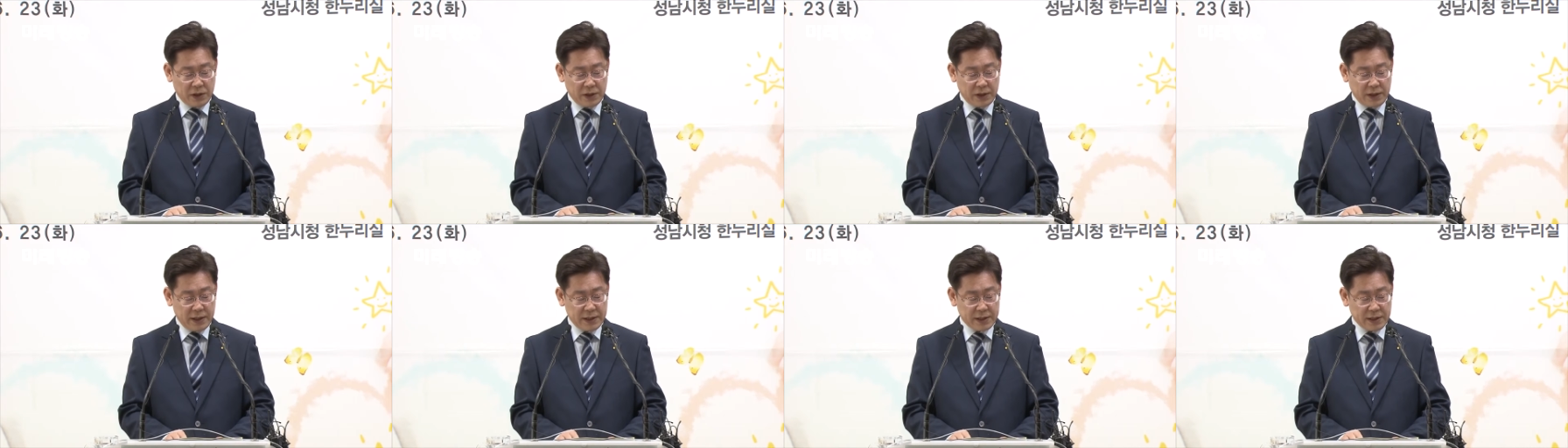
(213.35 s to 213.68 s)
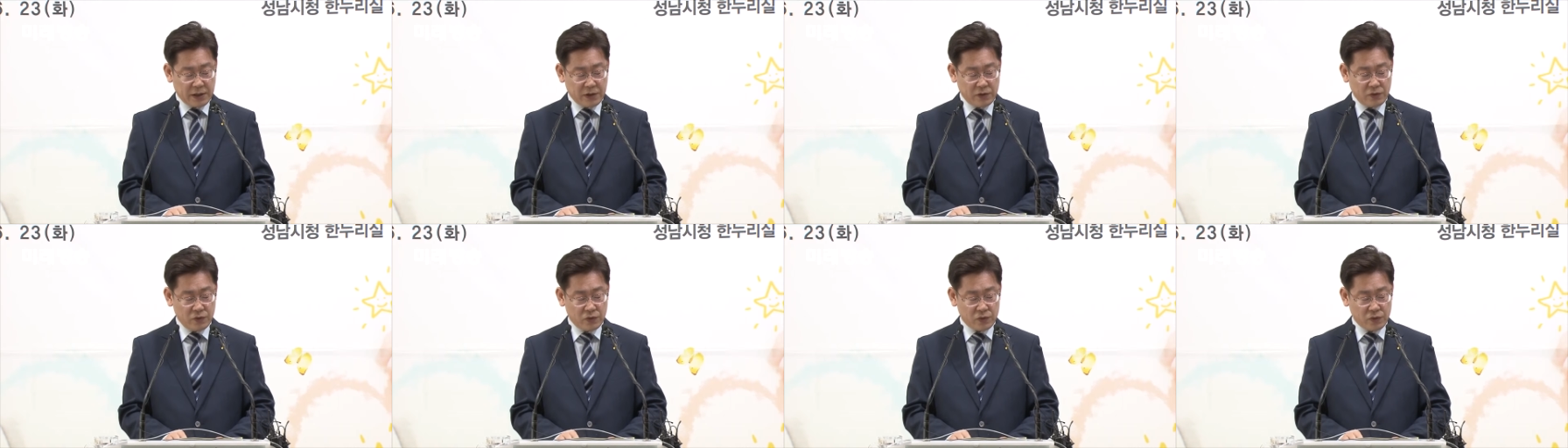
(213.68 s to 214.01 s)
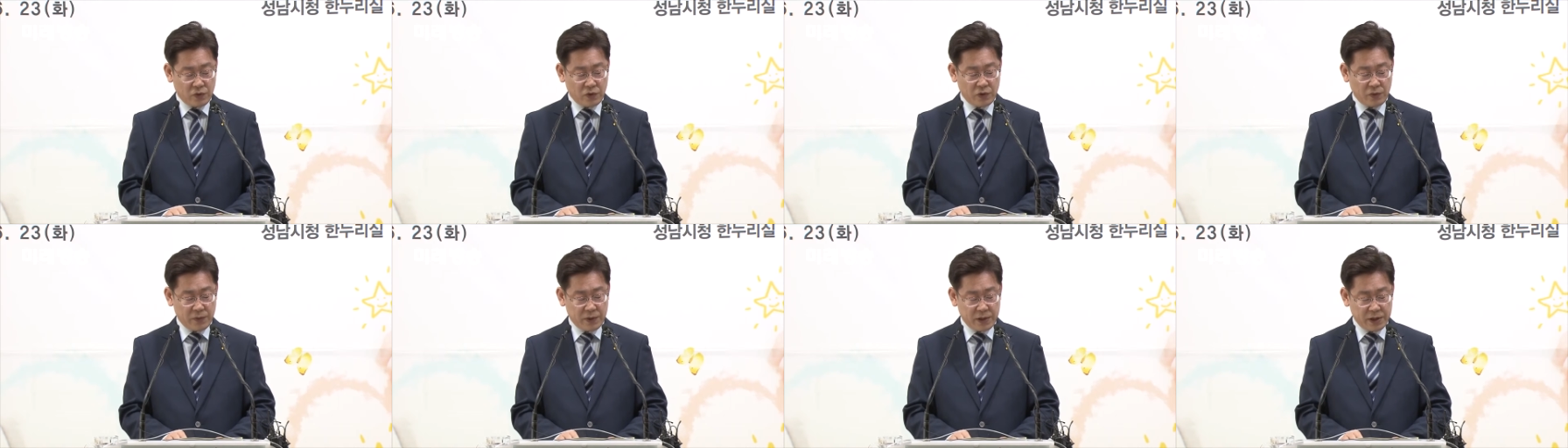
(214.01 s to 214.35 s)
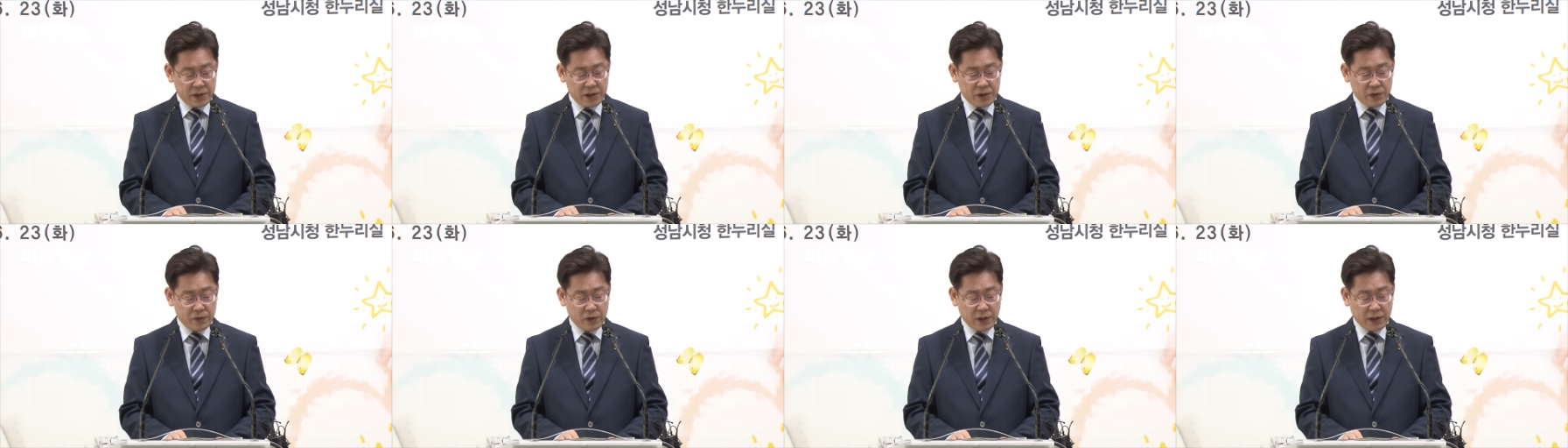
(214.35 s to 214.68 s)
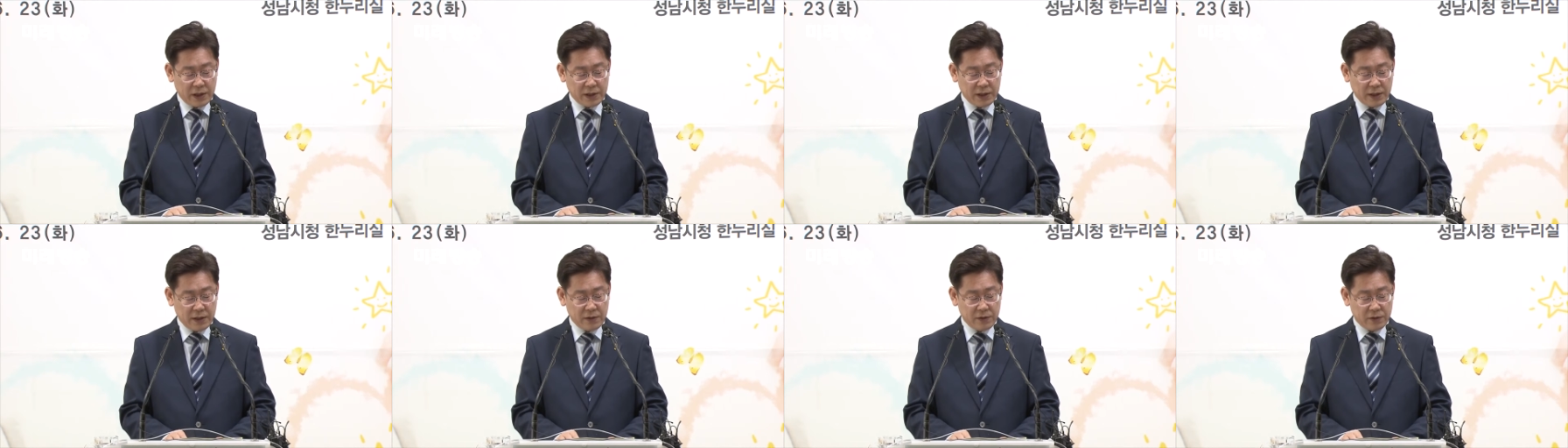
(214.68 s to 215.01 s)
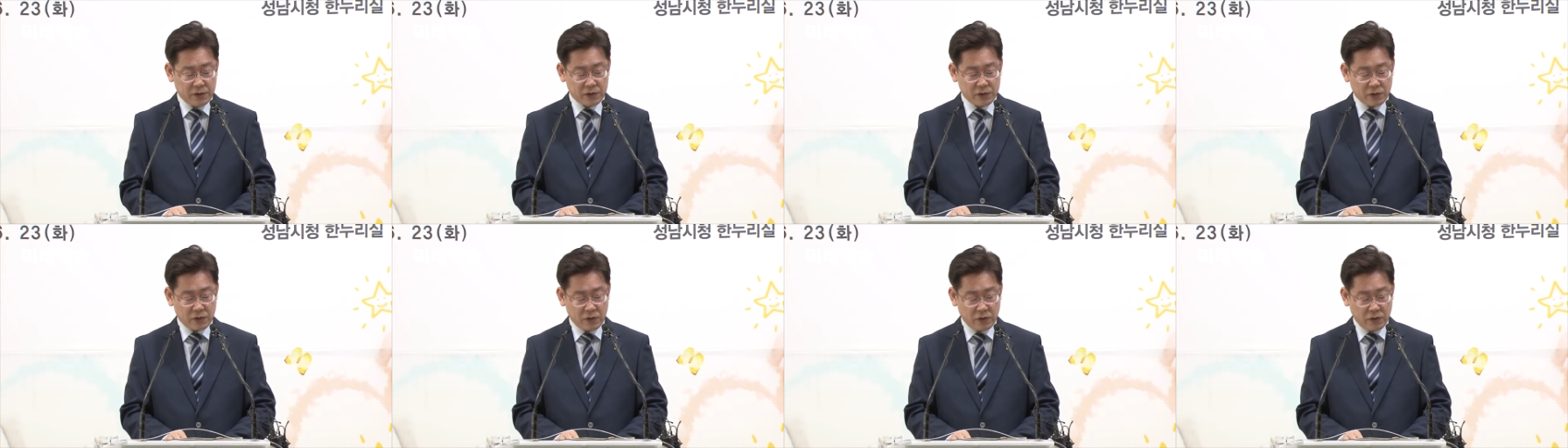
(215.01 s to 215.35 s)
원의 산후조리비를 지원한다는
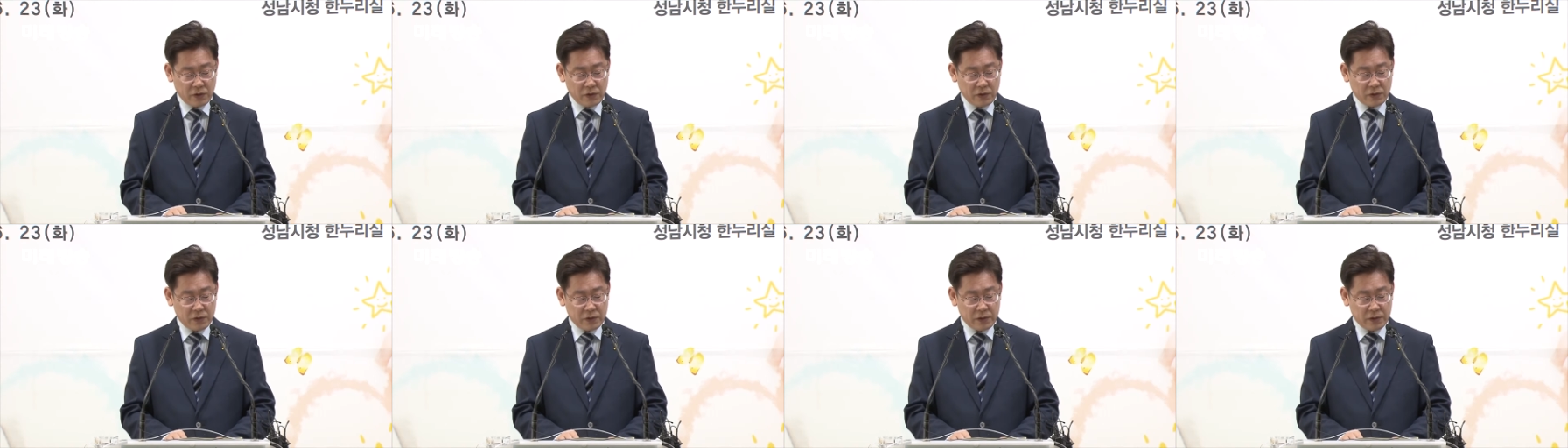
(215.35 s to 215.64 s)
것으로